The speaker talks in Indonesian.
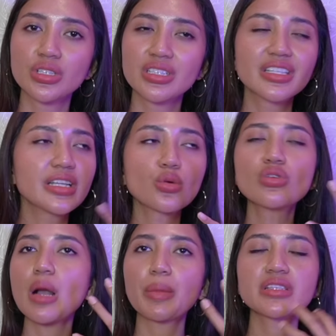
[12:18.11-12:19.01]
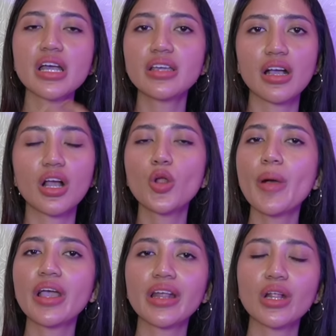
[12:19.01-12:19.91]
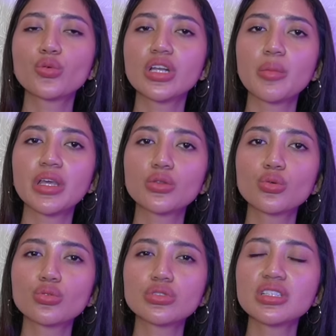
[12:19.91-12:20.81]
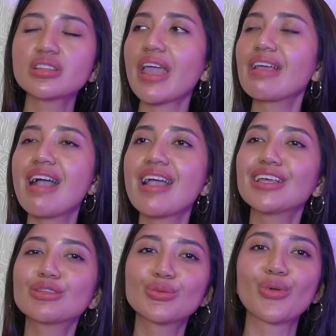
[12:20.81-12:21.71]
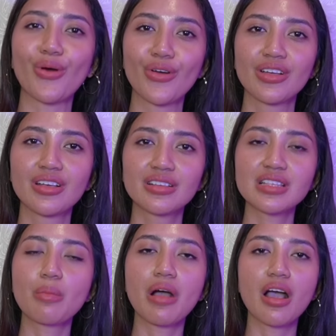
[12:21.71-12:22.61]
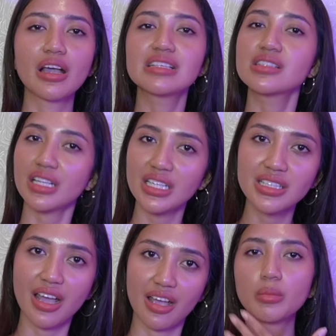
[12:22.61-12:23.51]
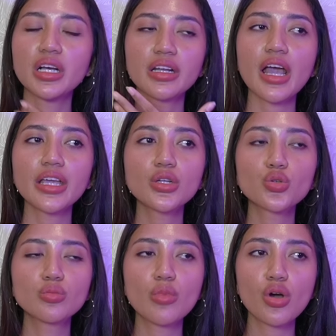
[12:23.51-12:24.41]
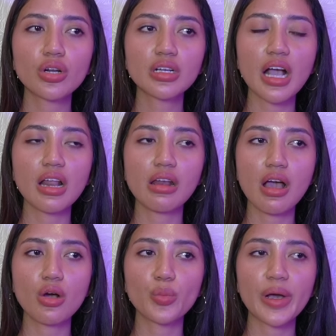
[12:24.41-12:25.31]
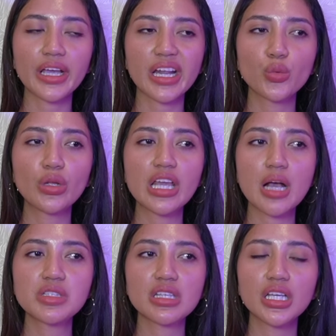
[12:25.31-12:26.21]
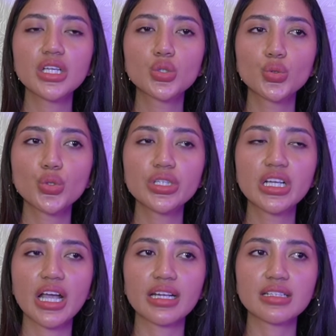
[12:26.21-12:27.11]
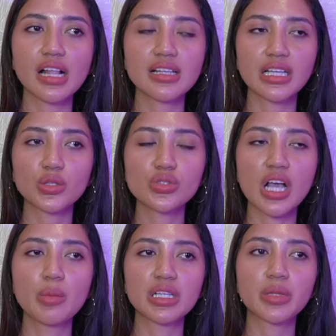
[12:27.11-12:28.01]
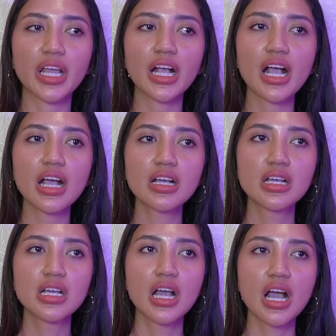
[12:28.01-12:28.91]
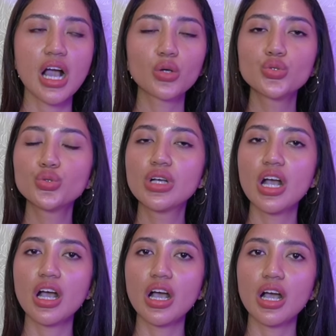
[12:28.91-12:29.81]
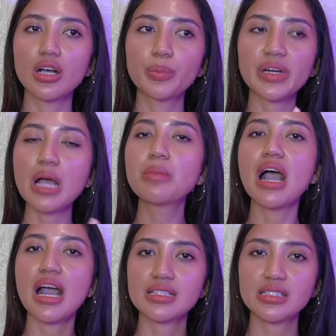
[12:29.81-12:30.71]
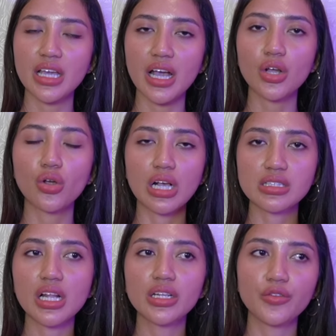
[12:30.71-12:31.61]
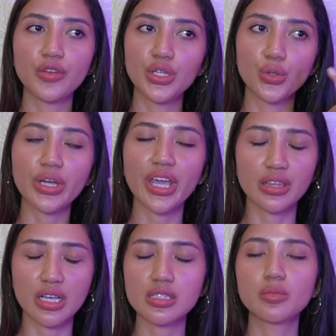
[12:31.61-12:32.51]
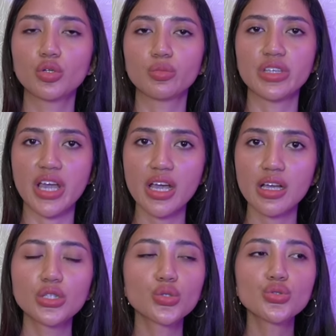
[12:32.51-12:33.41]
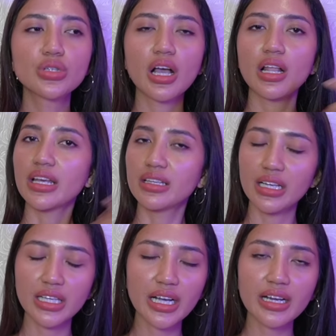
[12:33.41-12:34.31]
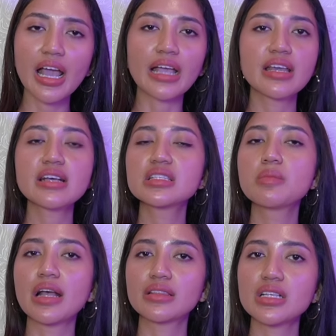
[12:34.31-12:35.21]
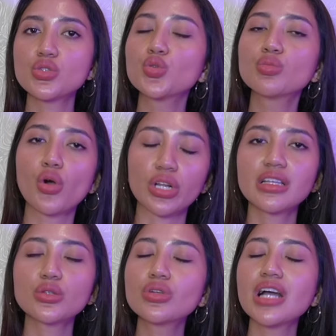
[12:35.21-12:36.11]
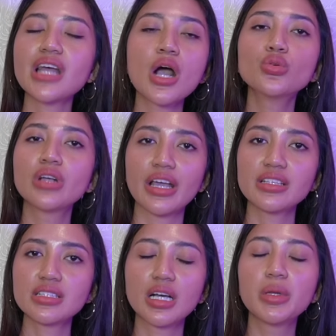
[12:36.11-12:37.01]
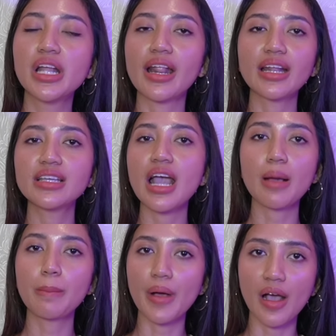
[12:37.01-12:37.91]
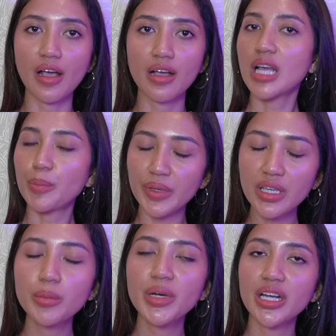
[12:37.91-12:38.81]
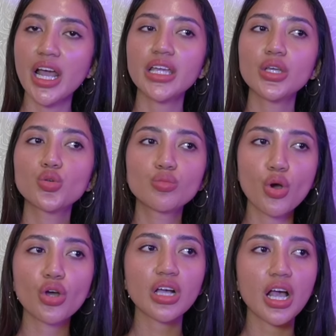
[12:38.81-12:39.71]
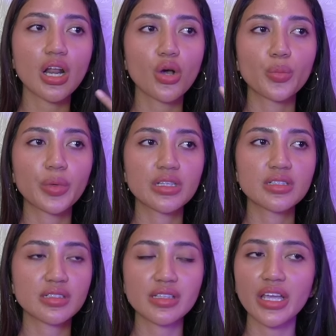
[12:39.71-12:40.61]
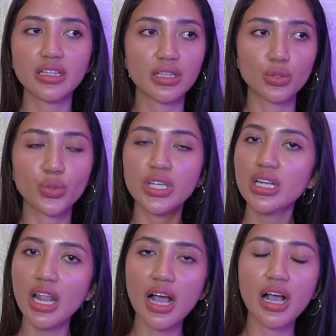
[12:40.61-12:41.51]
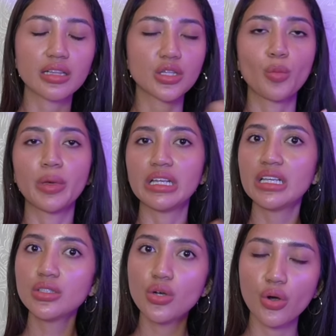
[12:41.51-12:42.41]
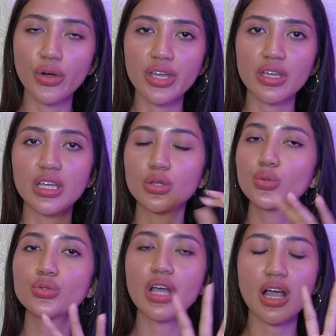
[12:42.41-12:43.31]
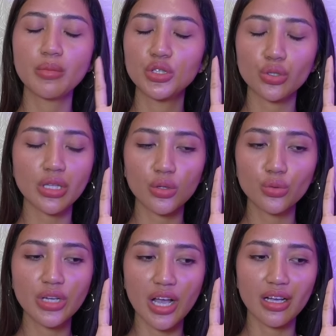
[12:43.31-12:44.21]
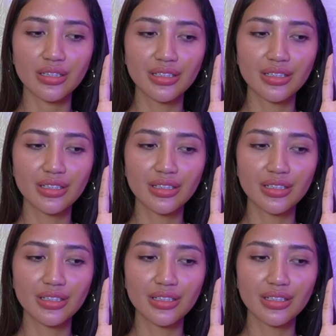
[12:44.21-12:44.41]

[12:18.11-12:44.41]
Jadi aku nggak percaya kalau Pangeran William itu setega itu loh sama istrinya. Mengenai rumor kalau Pangeran William selingkuh dengan salah satu sahabat mereka, aku juga pernah bahas ya kalau nggak salah di video Kate yang sebelumnya itu juga lagi-lagi kan hanya sebatas rumor kita tuh nggak tahu guys kebenarannya apa tapi mengenai rumor kalau Princess Kate itu hilang atau meninggoy itu udah menurut aku udah